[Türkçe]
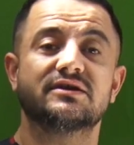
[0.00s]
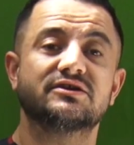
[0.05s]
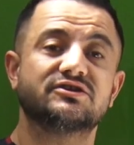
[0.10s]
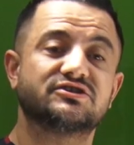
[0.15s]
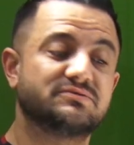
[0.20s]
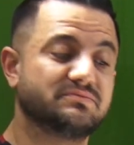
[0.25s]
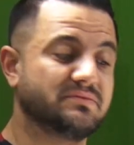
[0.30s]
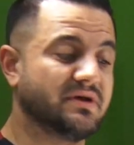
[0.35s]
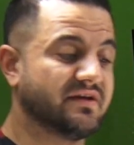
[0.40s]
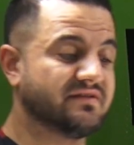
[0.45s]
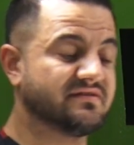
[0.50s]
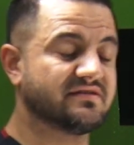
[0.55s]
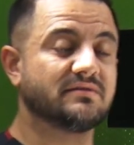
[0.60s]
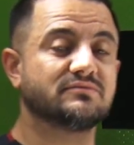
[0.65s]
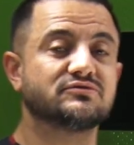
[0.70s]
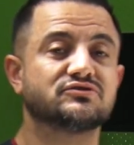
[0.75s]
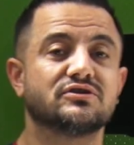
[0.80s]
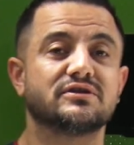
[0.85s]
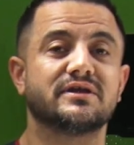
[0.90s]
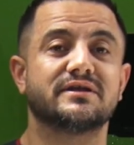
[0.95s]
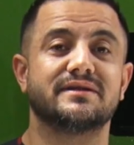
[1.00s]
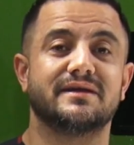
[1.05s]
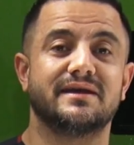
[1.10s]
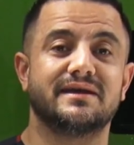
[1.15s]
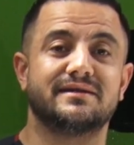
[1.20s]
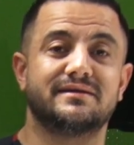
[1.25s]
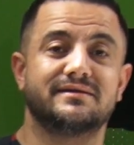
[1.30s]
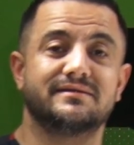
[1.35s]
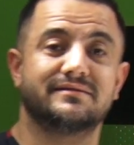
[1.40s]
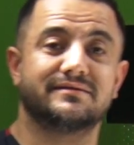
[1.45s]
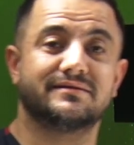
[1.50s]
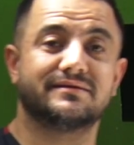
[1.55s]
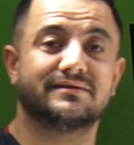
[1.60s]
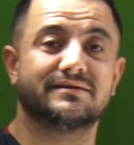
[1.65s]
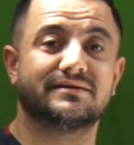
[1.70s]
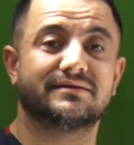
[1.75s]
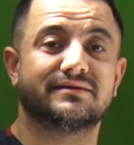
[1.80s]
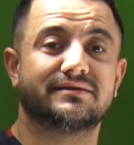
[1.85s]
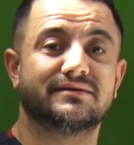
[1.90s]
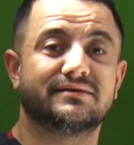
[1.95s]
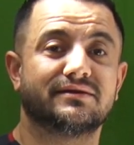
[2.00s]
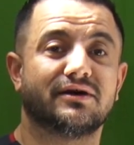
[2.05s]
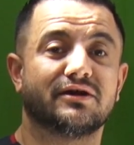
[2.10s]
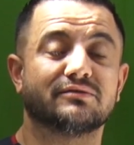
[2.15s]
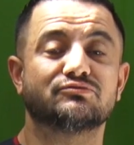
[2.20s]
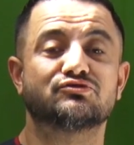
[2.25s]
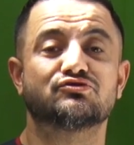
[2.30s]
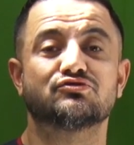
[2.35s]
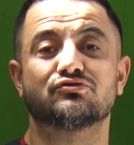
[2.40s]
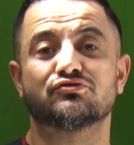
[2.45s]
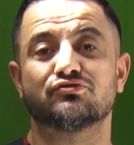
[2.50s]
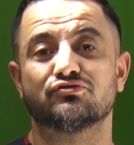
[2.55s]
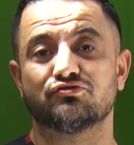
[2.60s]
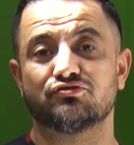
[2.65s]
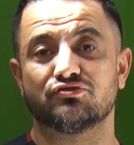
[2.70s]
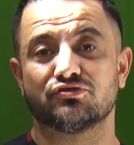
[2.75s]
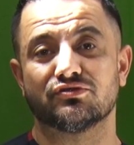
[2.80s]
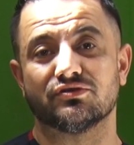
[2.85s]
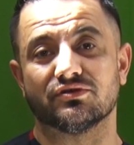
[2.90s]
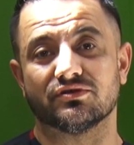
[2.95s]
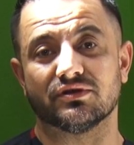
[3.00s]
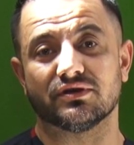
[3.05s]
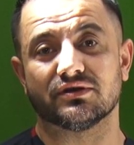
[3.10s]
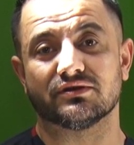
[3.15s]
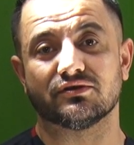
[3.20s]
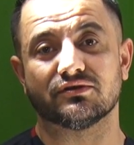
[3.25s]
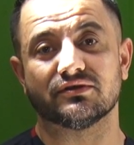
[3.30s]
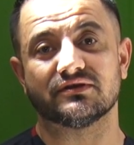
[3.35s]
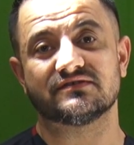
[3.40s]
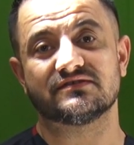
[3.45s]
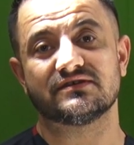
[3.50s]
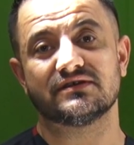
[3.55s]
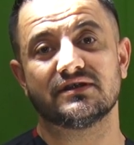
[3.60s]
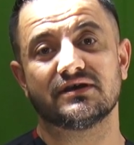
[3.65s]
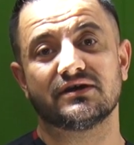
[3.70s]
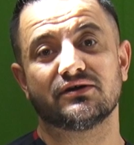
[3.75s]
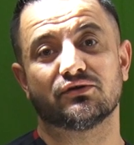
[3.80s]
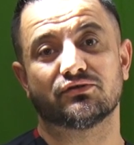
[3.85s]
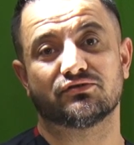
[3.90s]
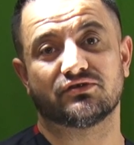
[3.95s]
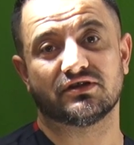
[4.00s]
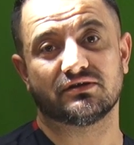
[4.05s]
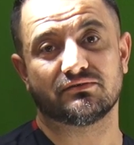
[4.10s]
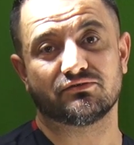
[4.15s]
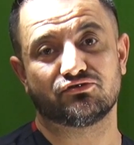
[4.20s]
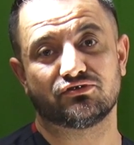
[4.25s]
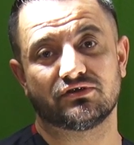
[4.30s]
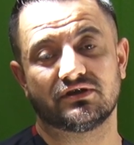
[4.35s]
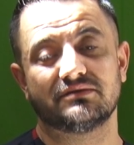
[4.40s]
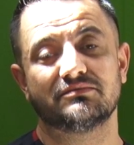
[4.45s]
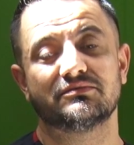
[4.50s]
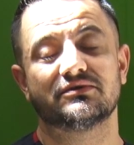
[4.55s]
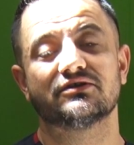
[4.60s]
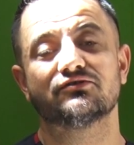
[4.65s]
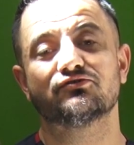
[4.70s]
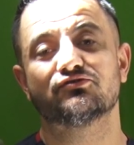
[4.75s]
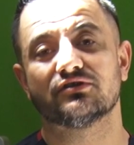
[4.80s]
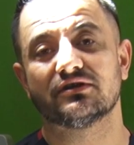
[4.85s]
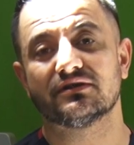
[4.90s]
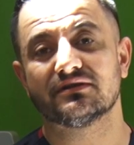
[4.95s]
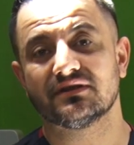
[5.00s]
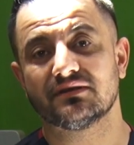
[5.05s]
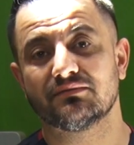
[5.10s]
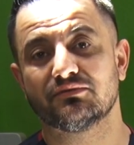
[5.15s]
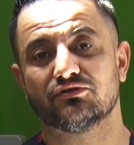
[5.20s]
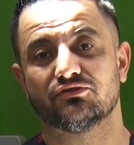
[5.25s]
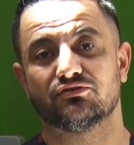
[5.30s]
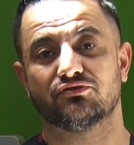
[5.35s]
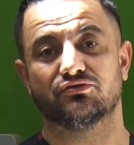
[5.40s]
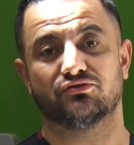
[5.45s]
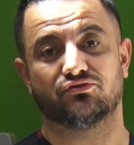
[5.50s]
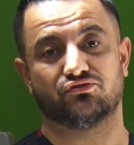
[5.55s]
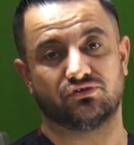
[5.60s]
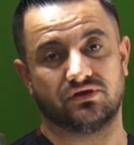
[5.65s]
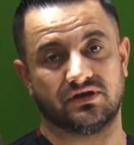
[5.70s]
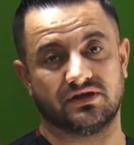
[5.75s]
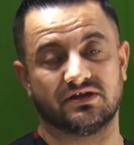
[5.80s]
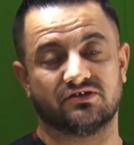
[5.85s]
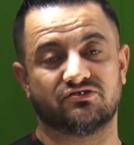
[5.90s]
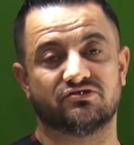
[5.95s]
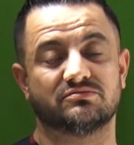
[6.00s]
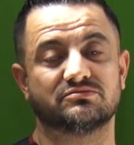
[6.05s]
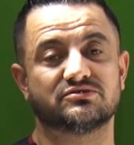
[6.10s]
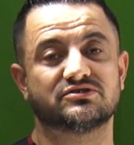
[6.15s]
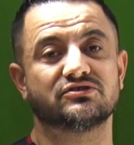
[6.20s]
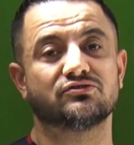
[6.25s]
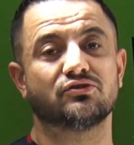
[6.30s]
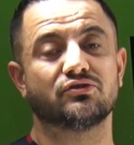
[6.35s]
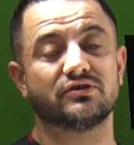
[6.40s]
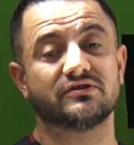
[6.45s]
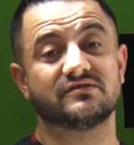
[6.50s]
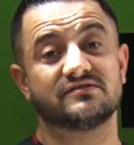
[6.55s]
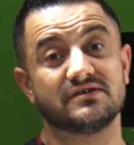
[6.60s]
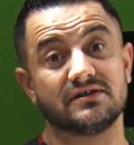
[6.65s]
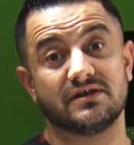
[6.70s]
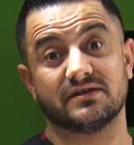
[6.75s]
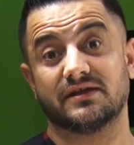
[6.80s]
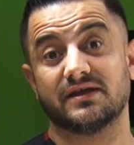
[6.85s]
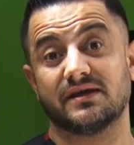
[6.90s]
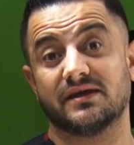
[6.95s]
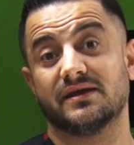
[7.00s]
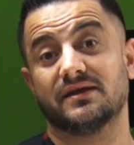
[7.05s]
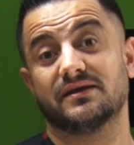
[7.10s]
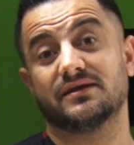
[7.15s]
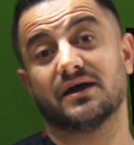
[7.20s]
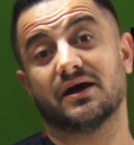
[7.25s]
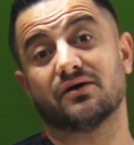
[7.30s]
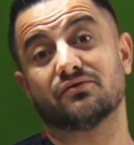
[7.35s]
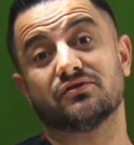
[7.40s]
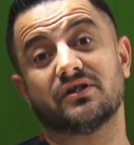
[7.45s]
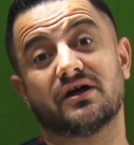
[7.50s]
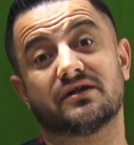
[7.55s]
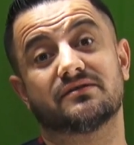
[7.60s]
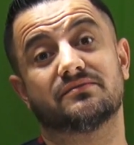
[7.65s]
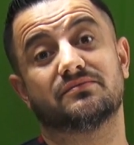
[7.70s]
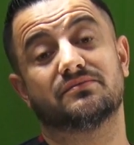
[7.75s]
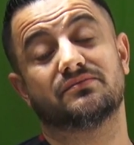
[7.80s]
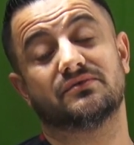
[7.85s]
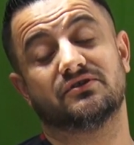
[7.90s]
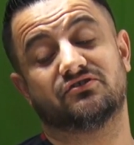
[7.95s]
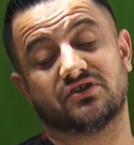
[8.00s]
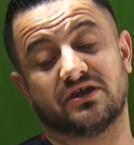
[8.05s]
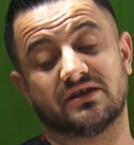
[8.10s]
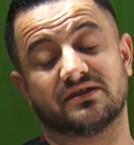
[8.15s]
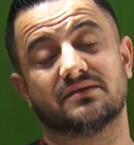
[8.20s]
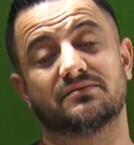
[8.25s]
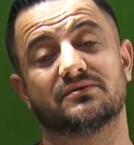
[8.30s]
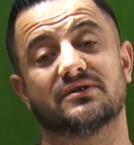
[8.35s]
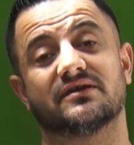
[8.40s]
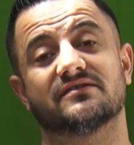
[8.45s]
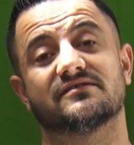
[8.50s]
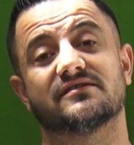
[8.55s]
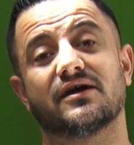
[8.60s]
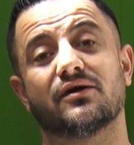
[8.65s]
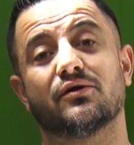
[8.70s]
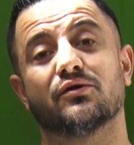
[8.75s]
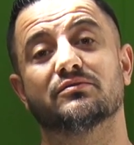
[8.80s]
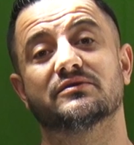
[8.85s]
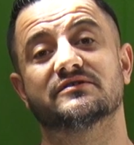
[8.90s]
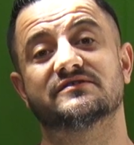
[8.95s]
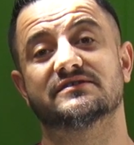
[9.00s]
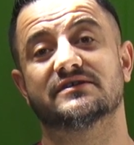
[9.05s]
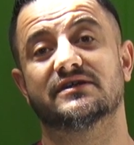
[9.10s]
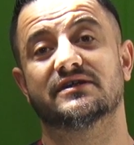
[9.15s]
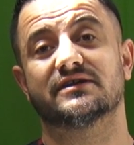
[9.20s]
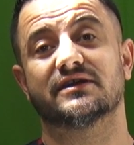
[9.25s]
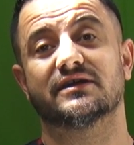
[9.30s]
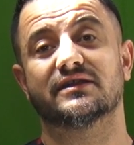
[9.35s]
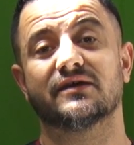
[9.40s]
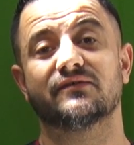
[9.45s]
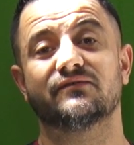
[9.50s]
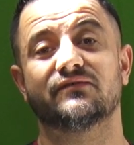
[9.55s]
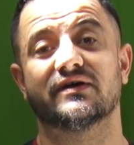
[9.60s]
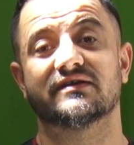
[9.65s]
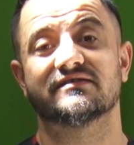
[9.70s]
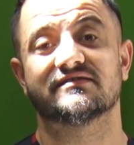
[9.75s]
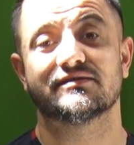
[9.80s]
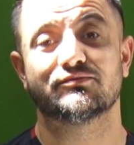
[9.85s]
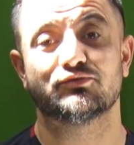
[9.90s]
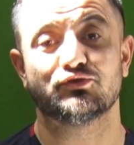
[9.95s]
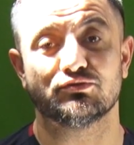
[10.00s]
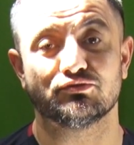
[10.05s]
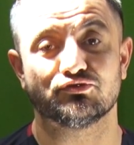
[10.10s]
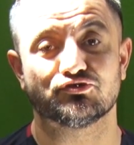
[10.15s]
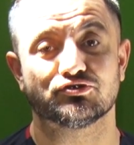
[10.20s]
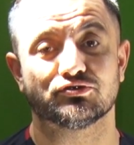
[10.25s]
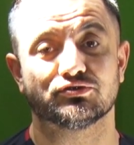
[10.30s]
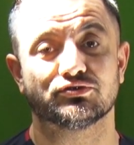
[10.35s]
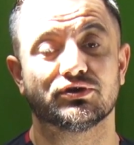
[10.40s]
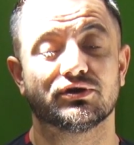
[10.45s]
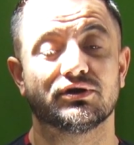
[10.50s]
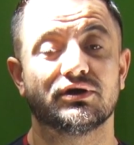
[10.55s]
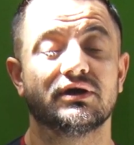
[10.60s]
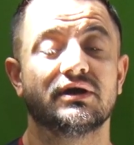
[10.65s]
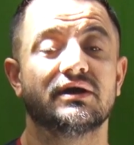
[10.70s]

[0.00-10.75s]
Şimdi hastamız olan Erin e, 69. günüydü. Dolayısıyla ortalama sürenin biraz üzerinde bir süre geçirmişti. Dolayısıyla da yavrular içeride biraz daha olması gerekenden fazla büyümüş oluyor.